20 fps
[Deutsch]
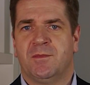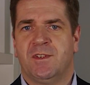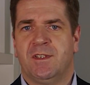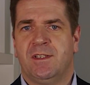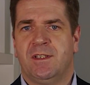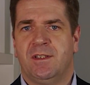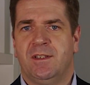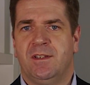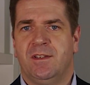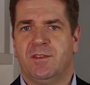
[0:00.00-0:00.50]

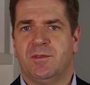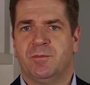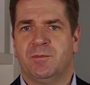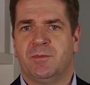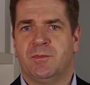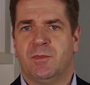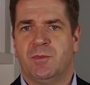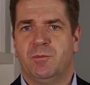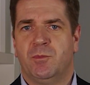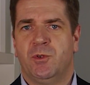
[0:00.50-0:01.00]
sind in
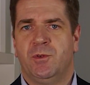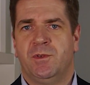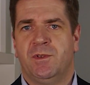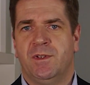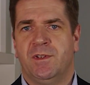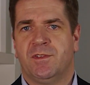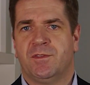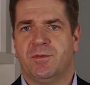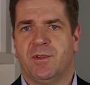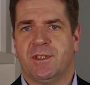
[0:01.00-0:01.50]
diesem
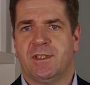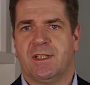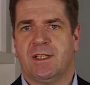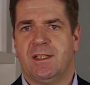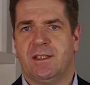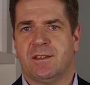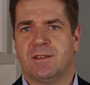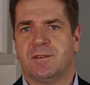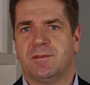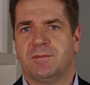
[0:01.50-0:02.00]
Bündnis
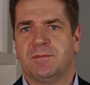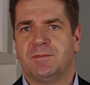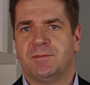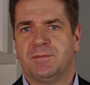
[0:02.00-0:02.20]
vertreten.